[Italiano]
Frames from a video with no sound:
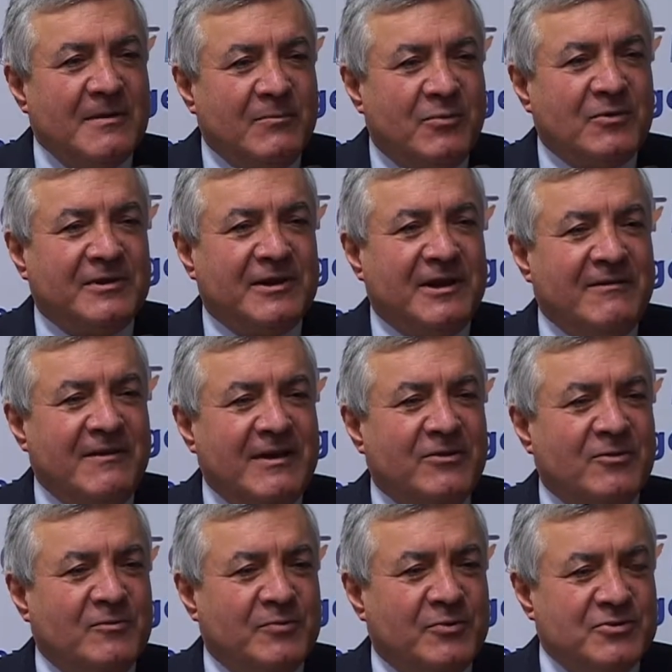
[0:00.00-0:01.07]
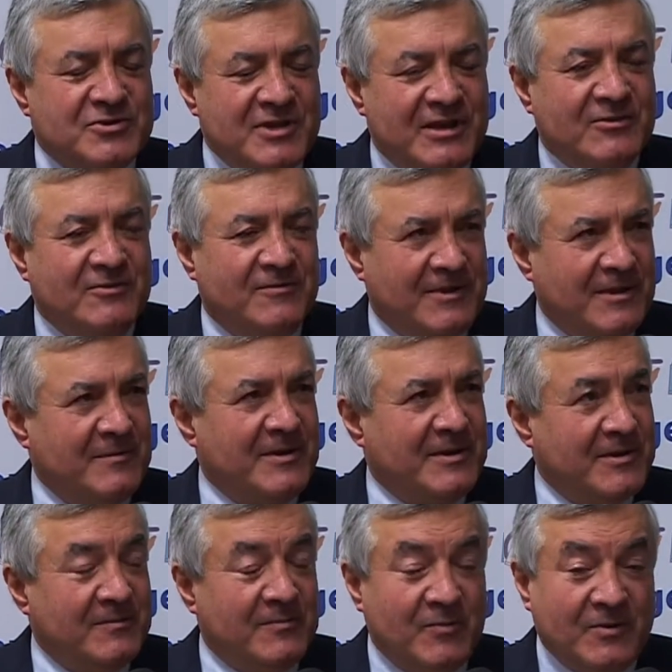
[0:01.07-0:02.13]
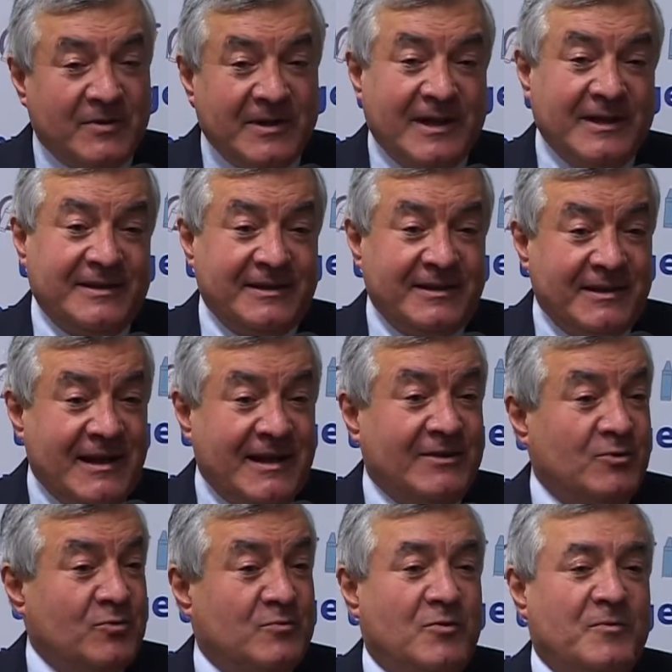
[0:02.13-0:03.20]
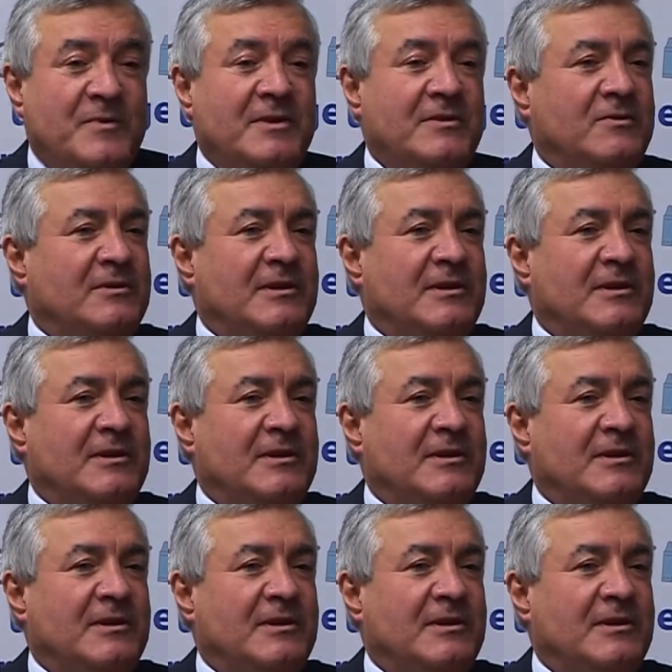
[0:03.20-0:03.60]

portare avanti un progetto veramente importante che cade in un momento